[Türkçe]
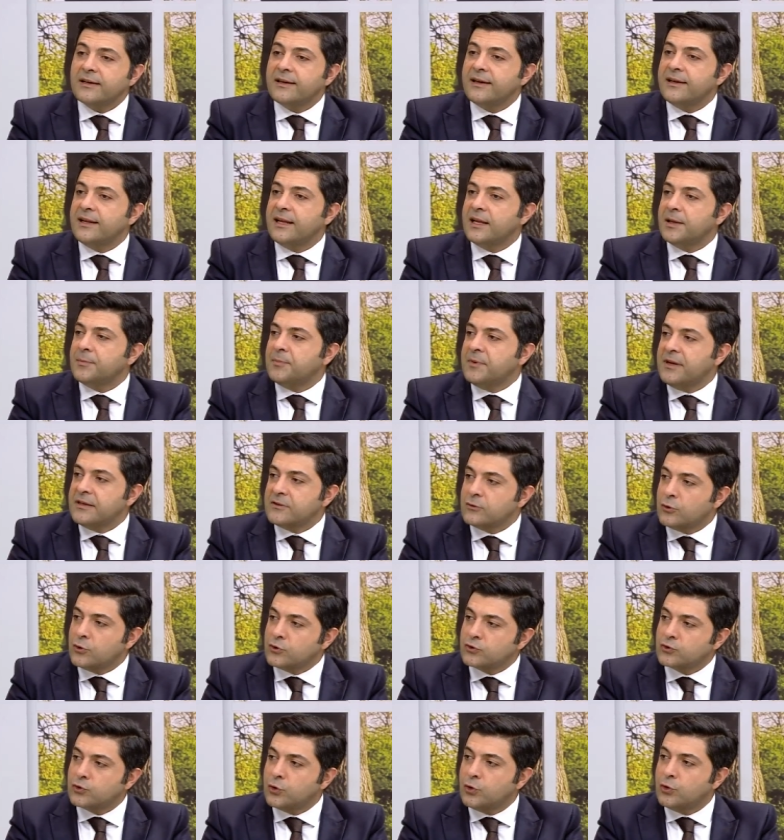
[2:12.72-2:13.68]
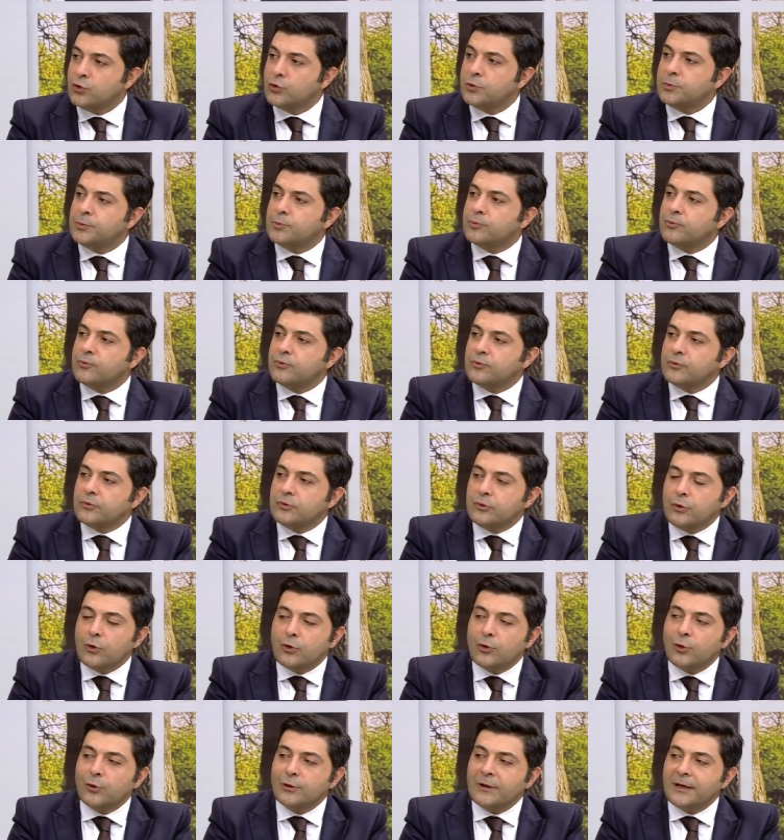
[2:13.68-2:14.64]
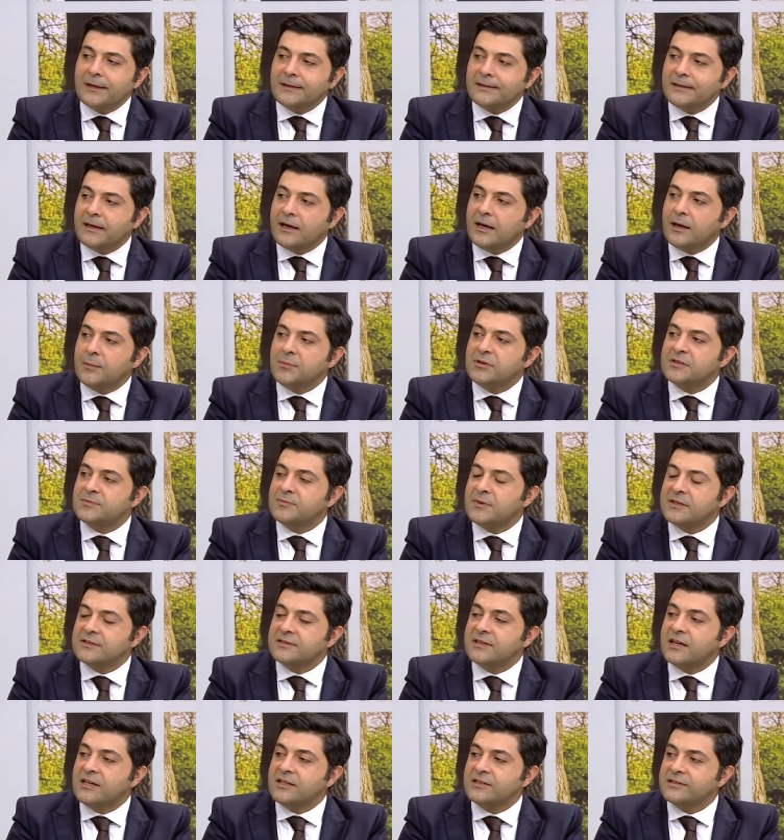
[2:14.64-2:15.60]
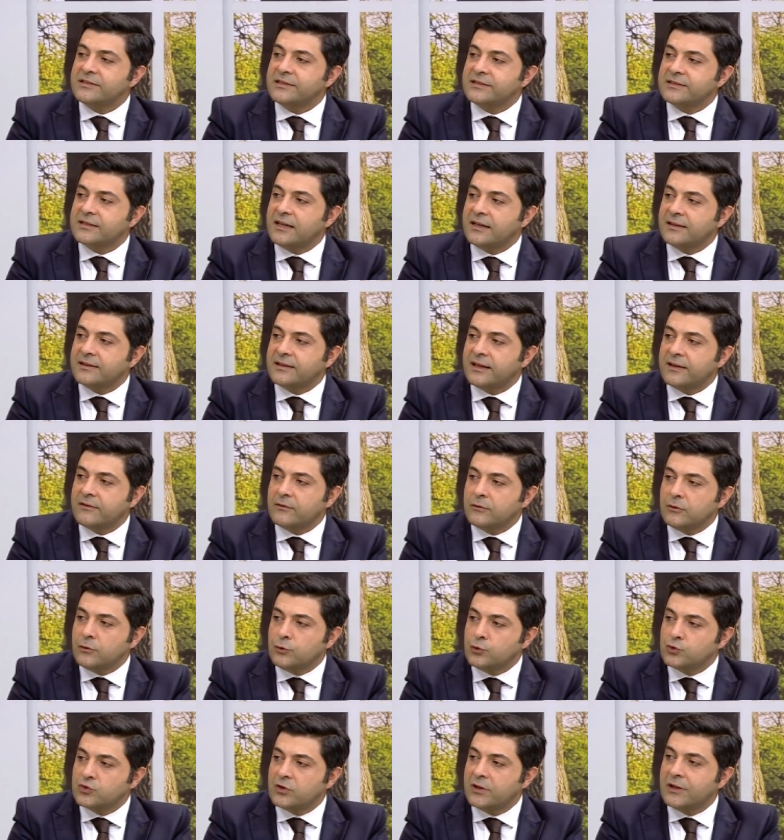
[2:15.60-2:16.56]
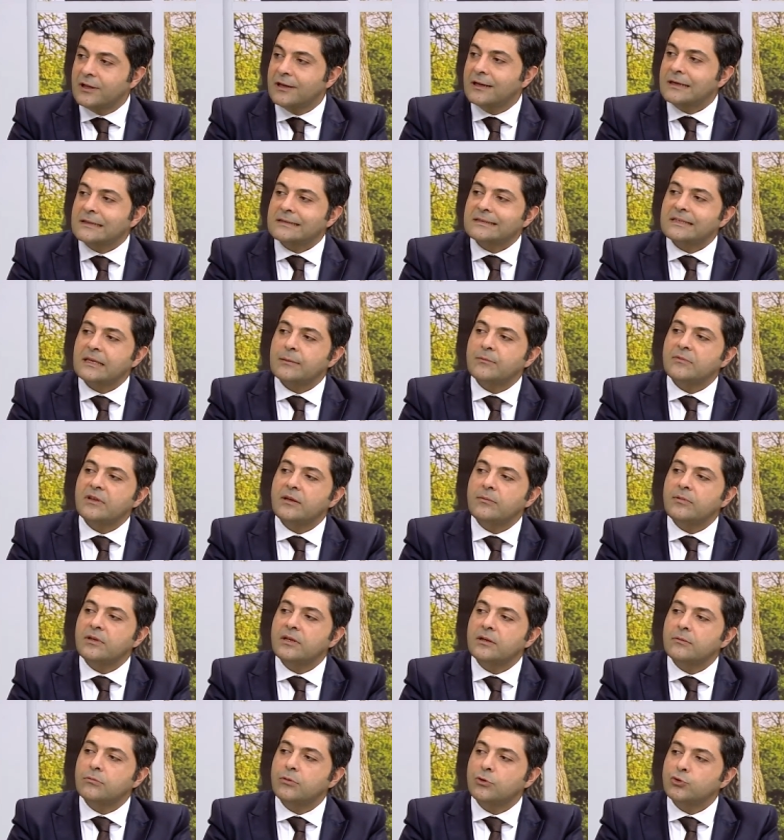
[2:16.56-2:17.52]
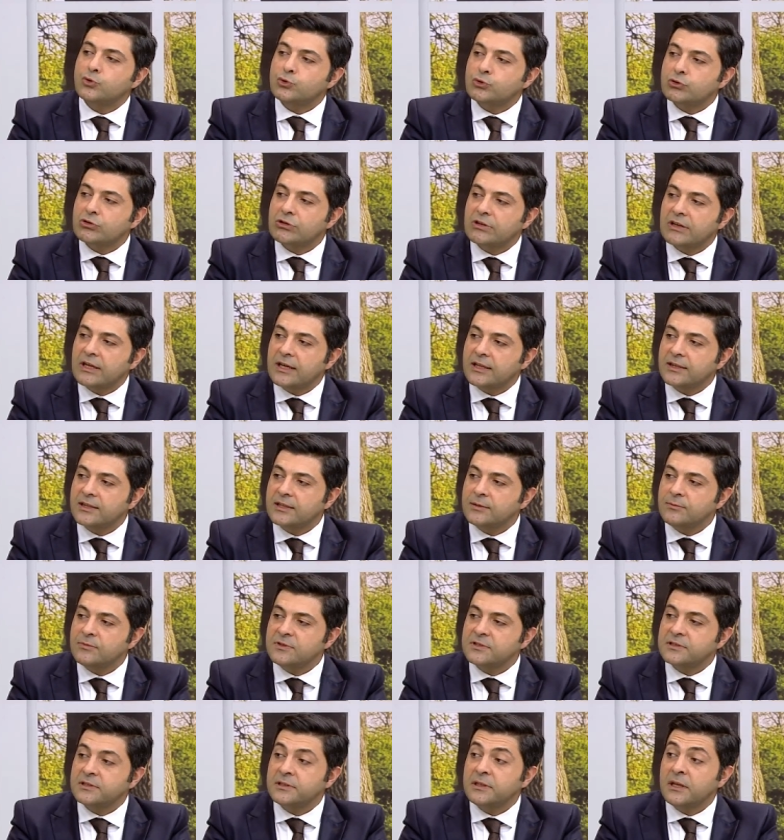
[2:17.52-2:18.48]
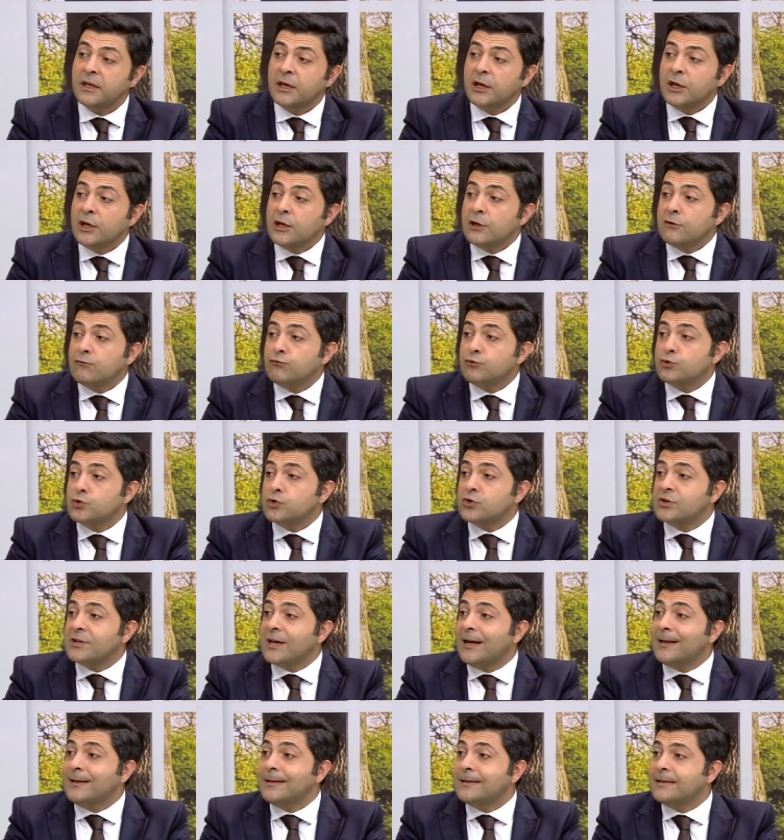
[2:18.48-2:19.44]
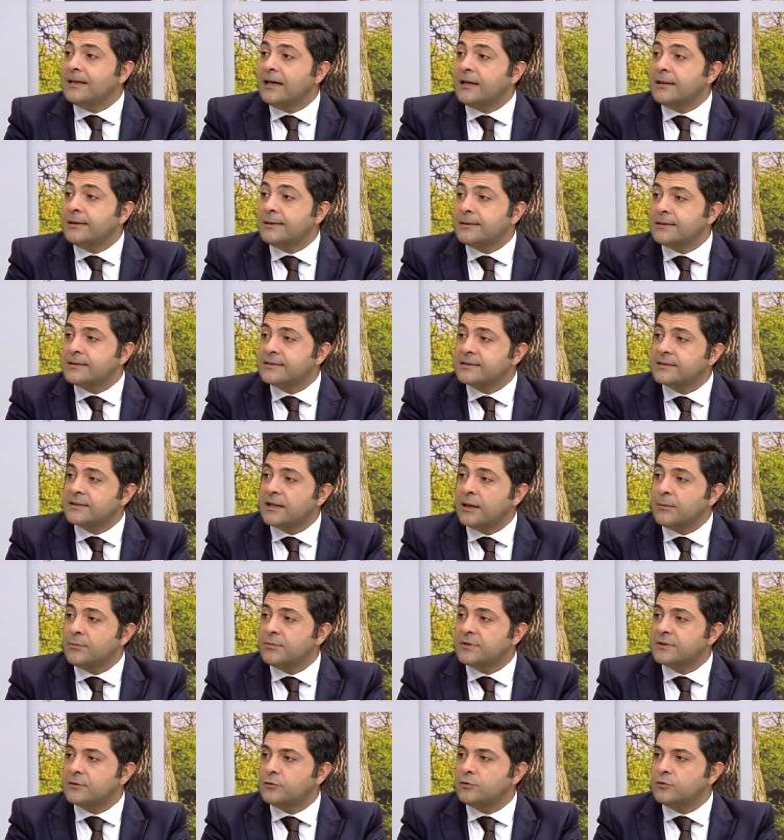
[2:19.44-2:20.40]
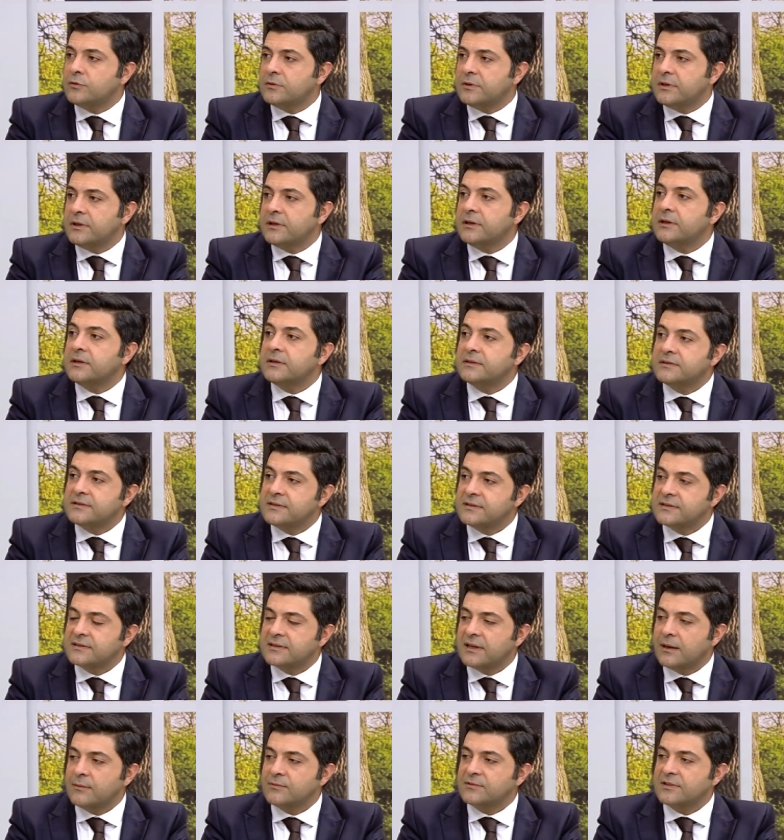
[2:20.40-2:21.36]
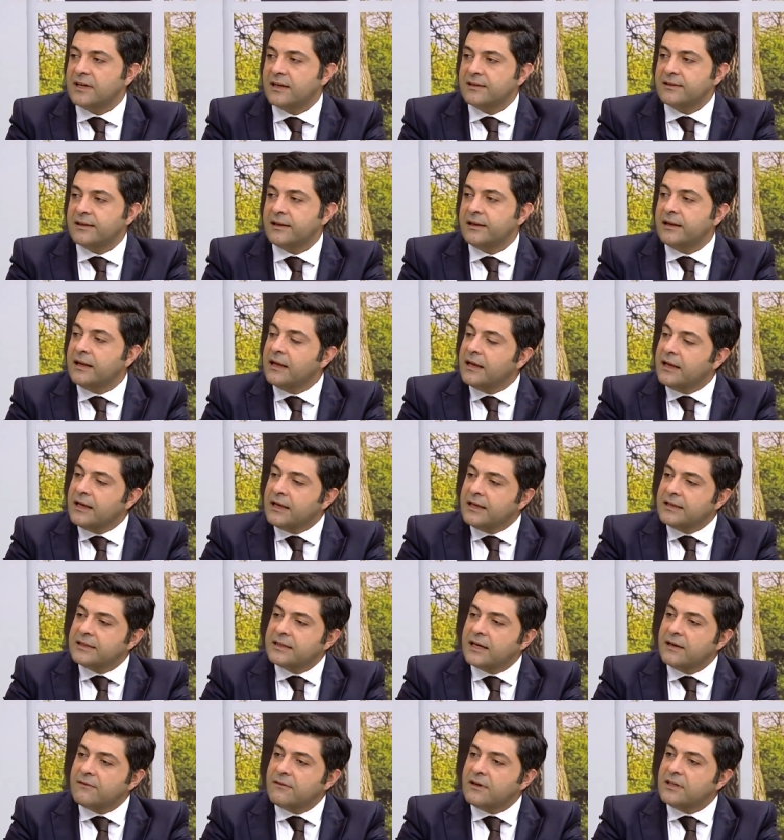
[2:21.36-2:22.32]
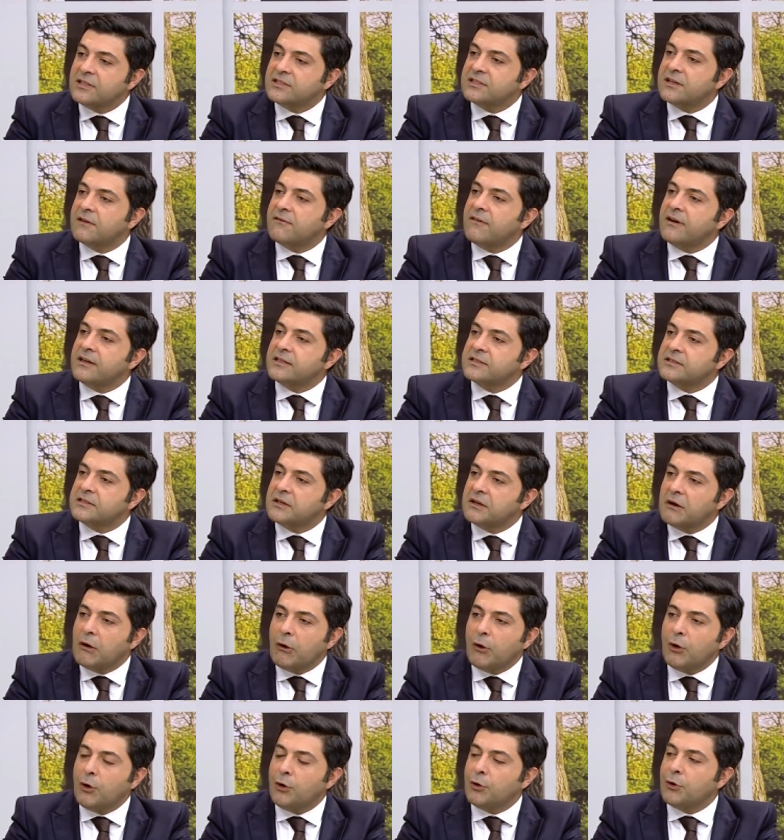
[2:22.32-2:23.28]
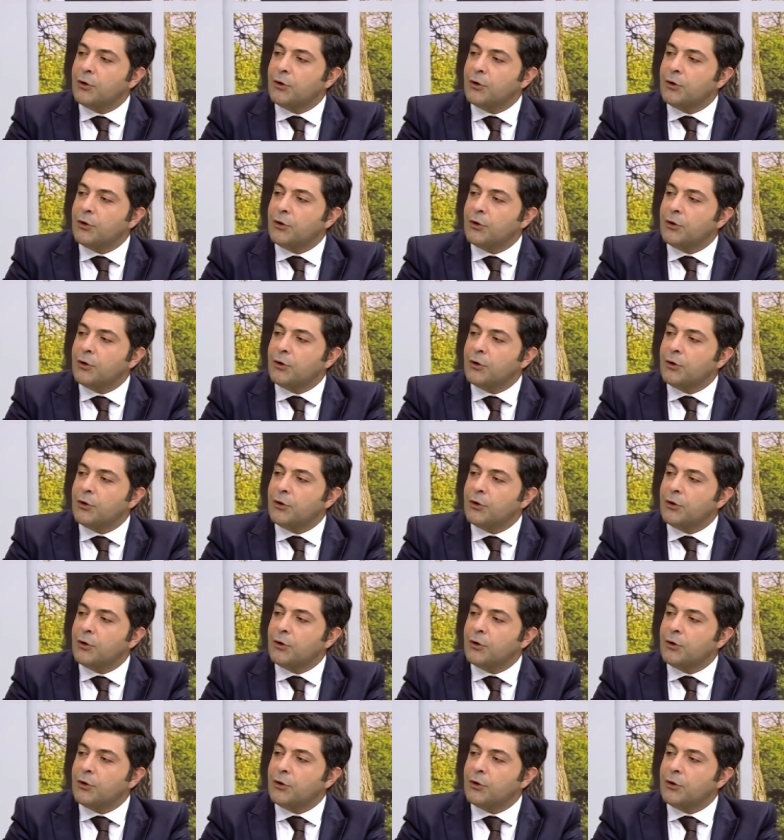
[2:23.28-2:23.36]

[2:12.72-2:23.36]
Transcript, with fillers: gerekmez. O soğuk yok olan yağ biz masajla zaten hücreler arası emilebilir boşlukları attığımız için Vücut kendi kendine ısınan bir e, sistem zaten. Ha, yavaş yavaş. Bu masajdan